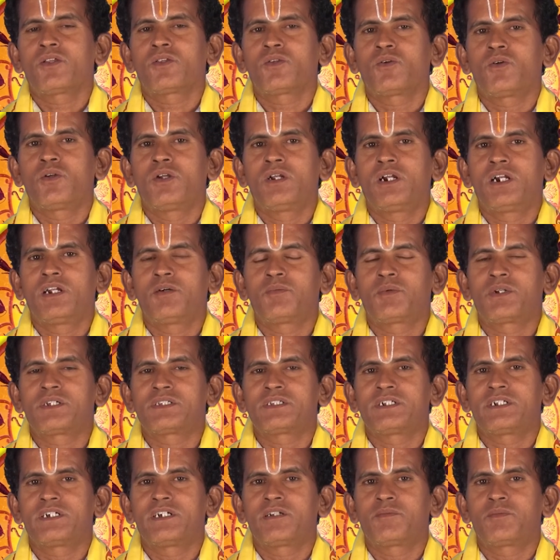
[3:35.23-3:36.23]
தொழிலாளர்
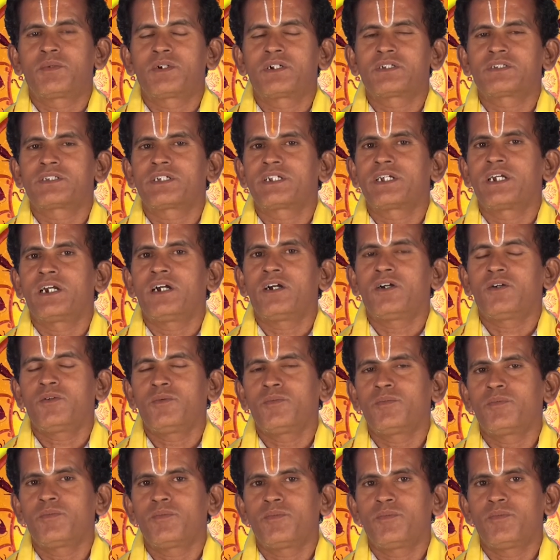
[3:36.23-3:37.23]
பிரச்சனை ஏற்பட்டு
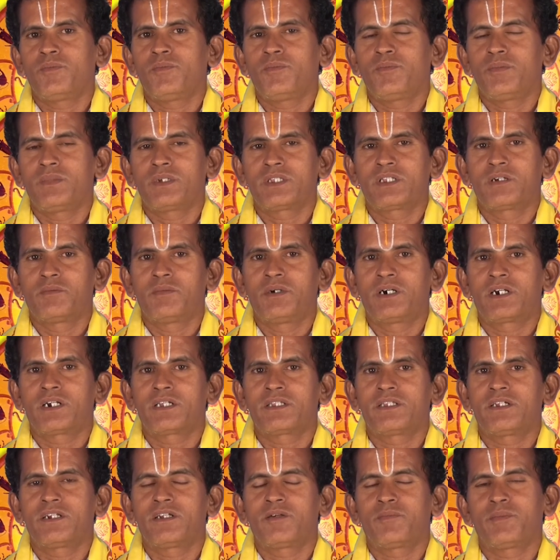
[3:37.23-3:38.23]
சரியாகும் மிதமான
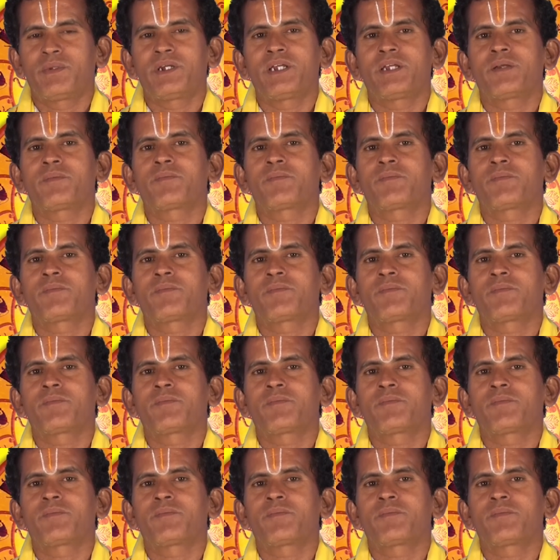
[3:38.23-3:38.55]
தினமே